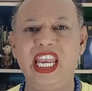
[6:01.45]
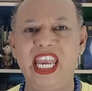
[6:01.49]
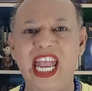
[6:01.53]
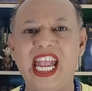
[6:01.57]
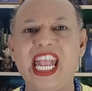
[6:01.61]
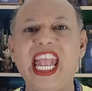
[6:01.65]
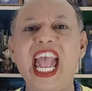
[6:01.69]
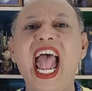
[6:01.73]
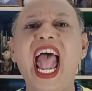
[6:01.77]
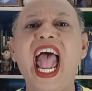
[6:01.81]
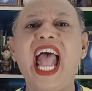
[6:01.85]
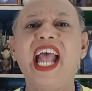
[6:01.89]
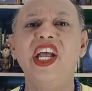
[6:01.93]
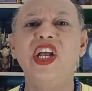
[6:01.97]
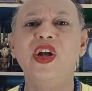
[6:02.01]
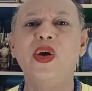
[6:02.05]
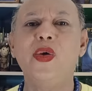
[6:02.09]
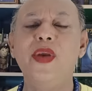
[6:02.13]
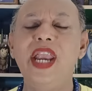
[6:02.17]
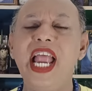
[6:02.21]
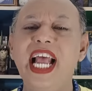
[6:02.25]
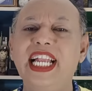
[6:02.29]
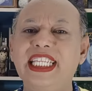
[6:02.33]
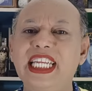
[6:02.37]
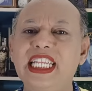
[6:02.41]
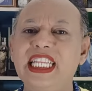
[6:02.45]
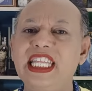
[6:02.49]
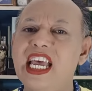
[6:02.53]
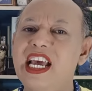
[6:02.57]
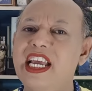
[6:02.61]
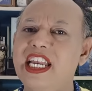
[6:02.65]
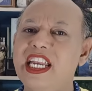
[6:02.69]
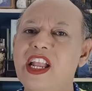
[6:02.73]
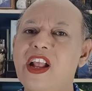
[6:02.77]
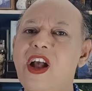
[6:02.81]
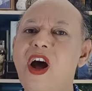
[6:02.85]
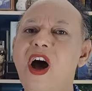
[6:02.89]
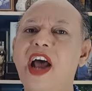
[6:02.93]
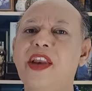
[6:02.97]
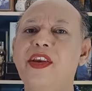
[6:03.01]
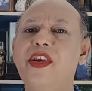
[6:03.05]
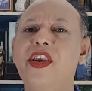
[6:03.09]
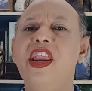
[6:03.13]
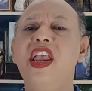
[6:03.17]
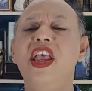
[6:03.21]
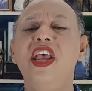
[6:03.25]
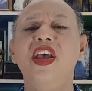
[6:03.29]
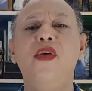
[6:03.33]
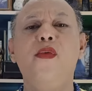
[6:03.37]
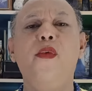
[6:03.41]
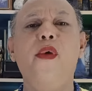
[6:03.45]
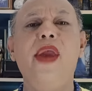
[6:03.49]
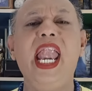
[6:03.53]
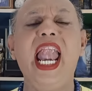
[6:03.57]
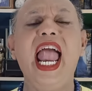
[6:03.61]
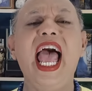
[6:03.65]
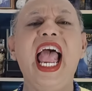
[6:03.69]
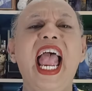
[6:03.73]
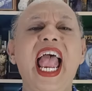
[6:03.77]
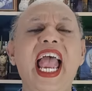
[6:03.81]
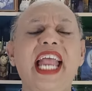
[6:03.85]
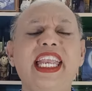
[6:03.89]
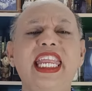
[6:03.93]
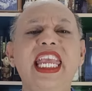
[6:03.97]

นะคะคุณอาจจะตื่นก่อนเวลา